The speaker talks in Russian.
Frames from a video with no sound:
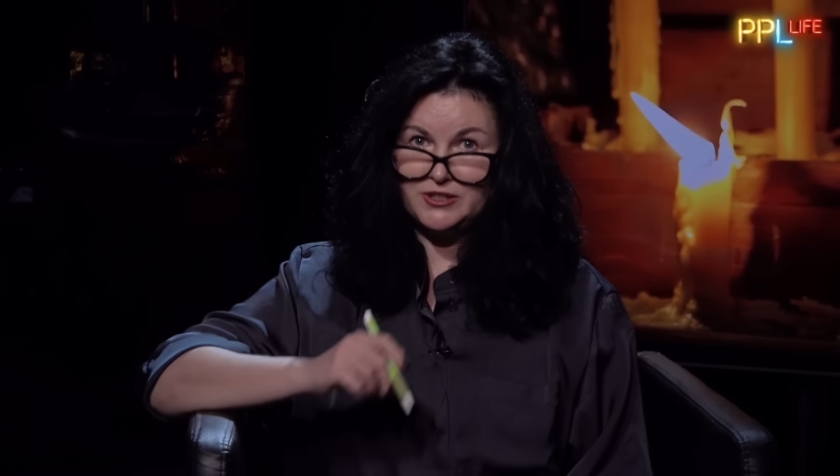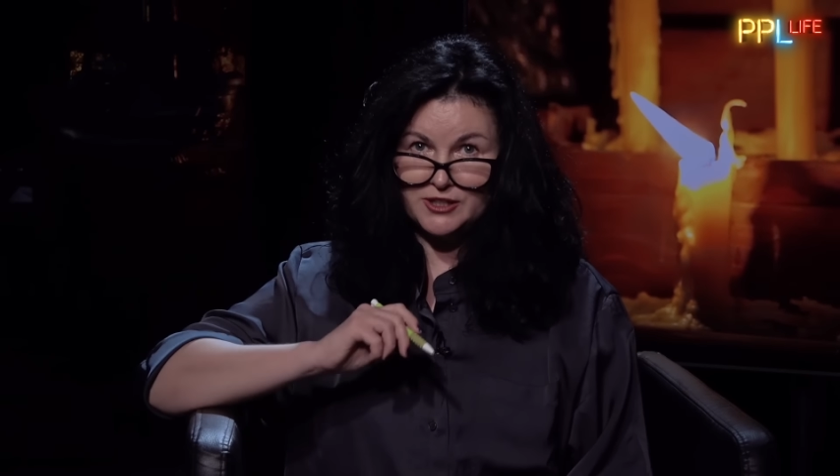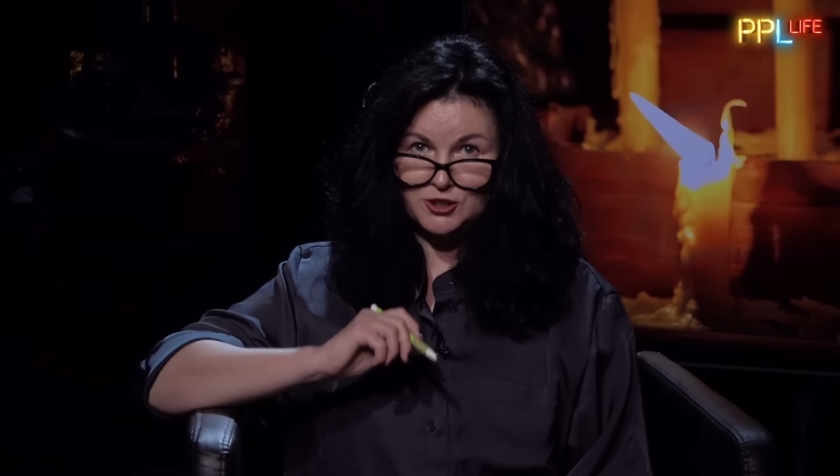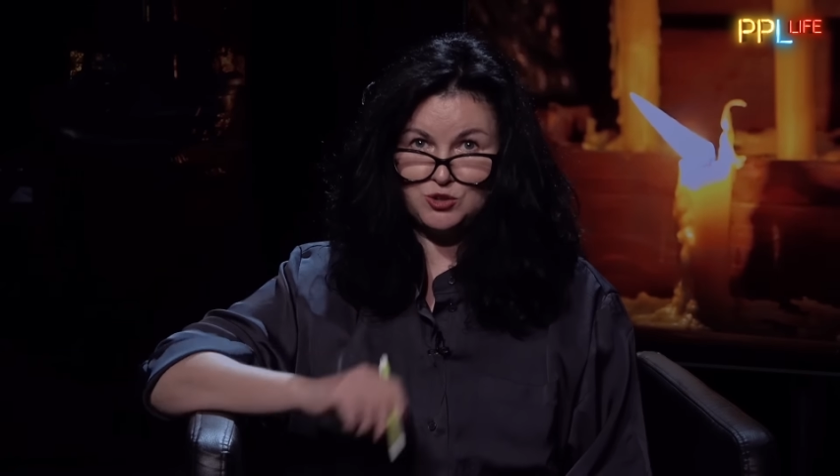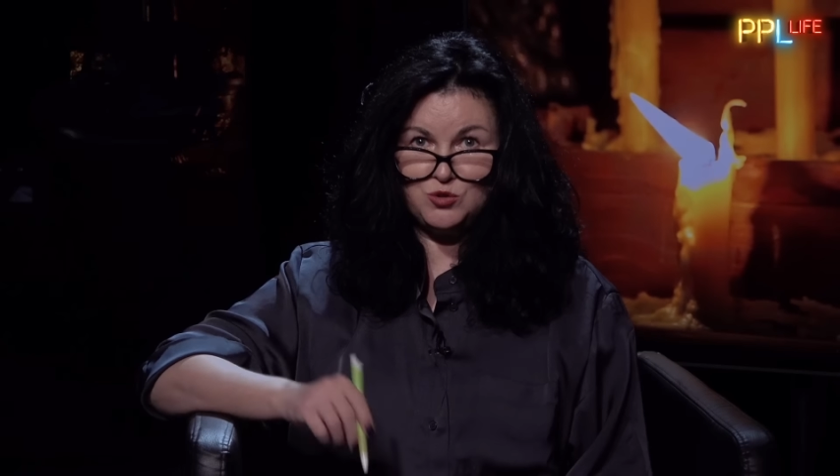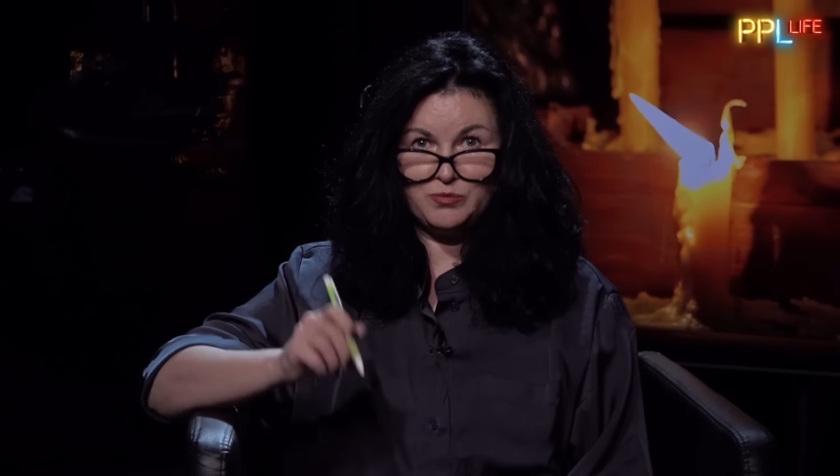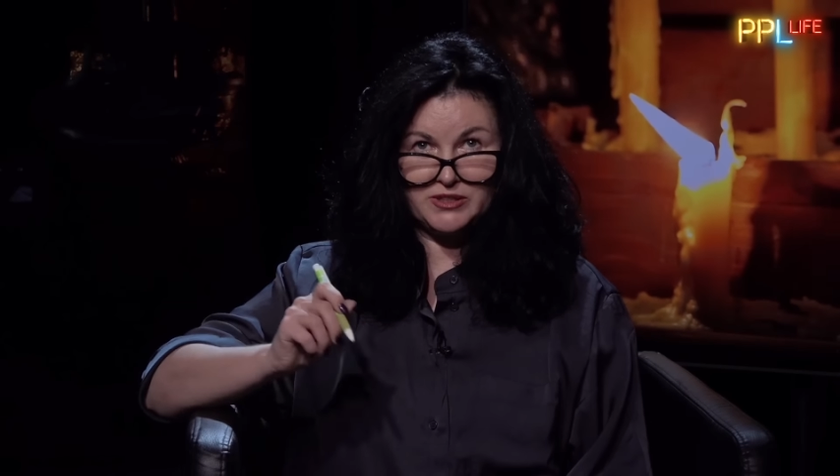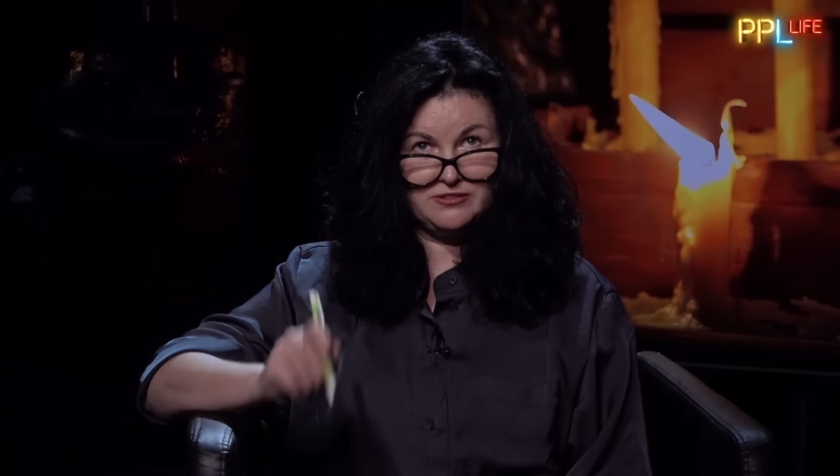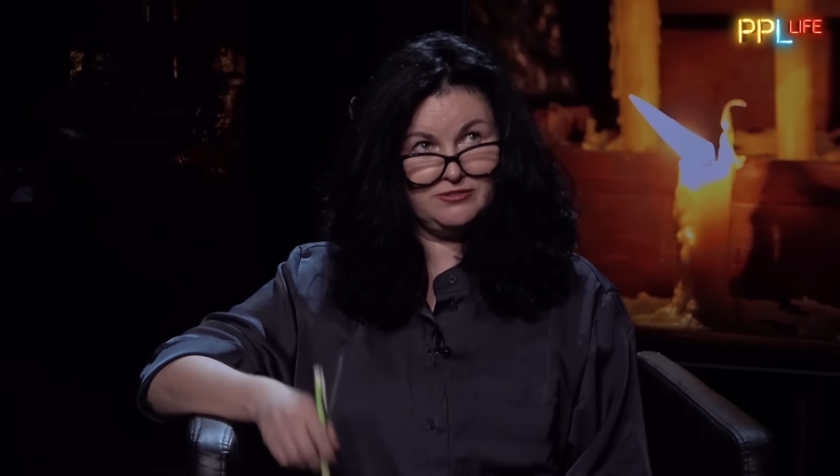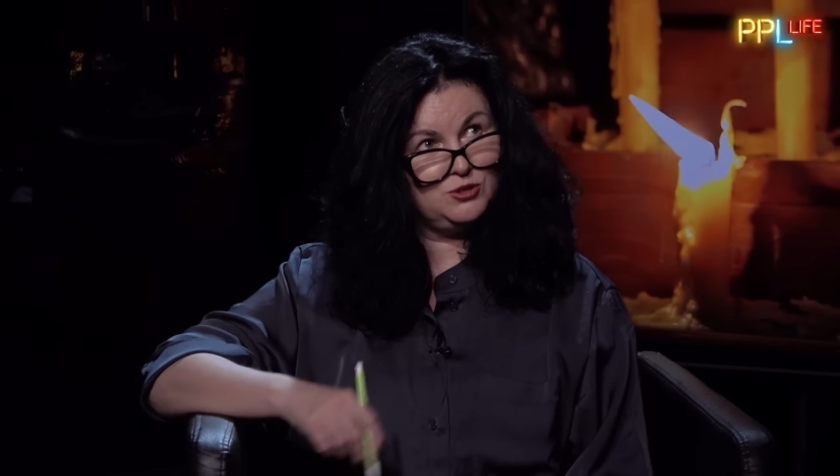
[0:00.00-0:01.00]
хорошо
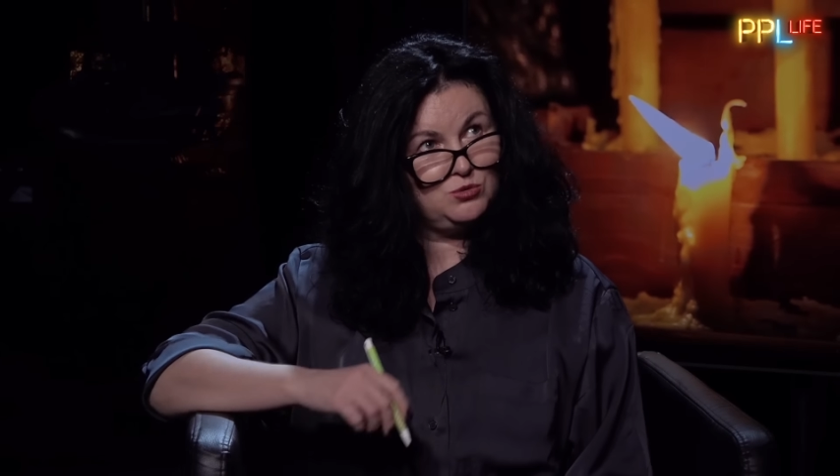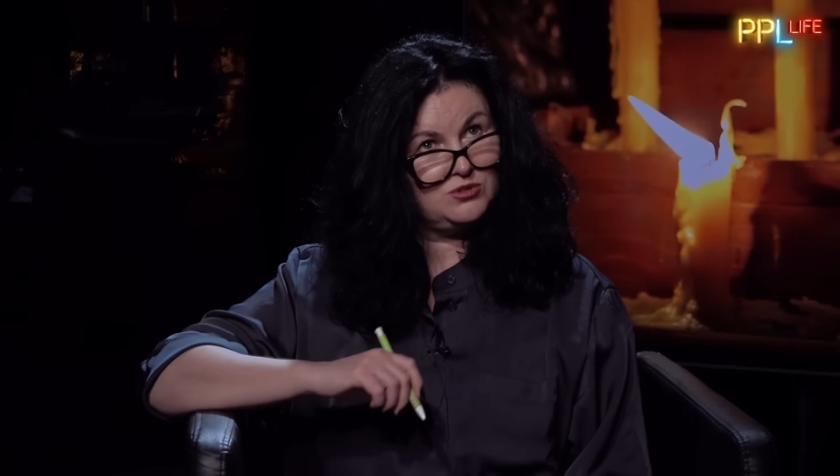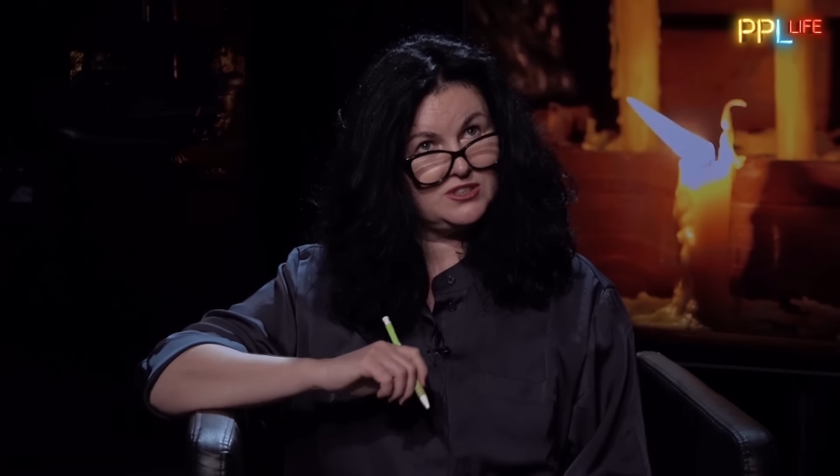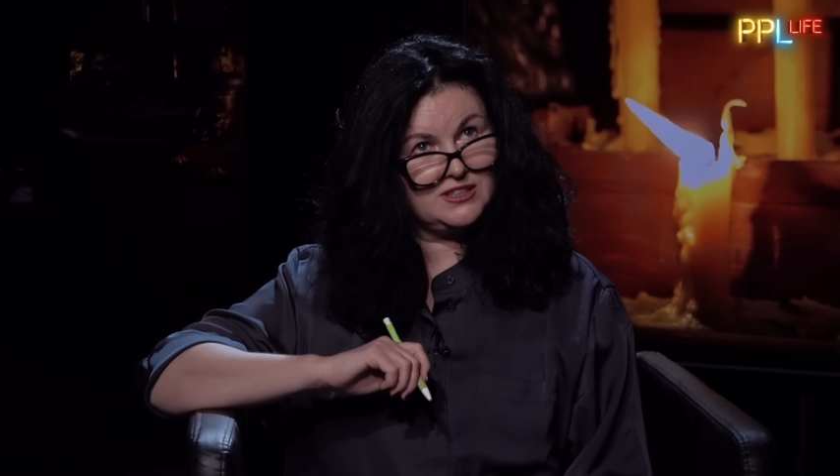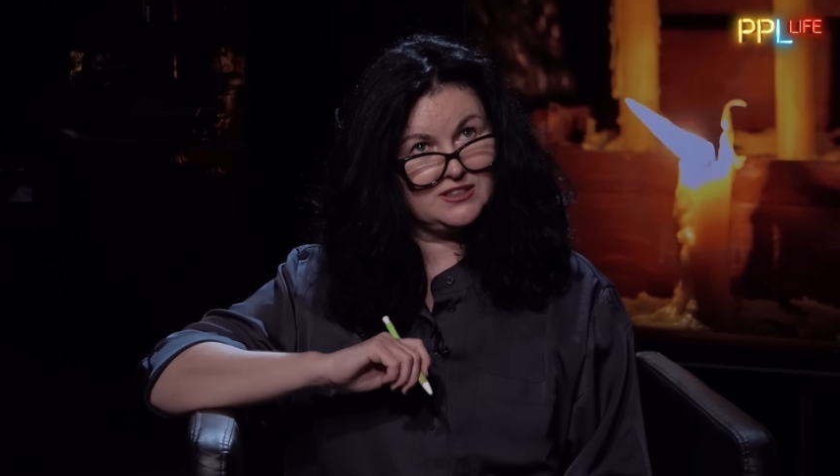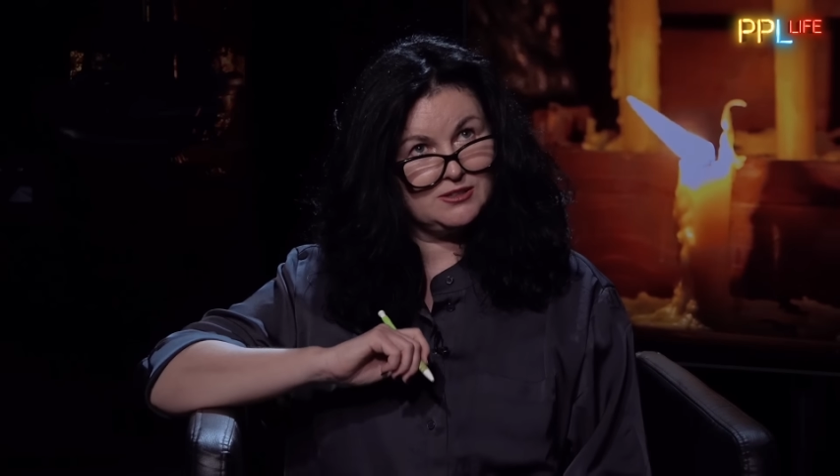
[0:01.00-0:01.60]
продвинуться,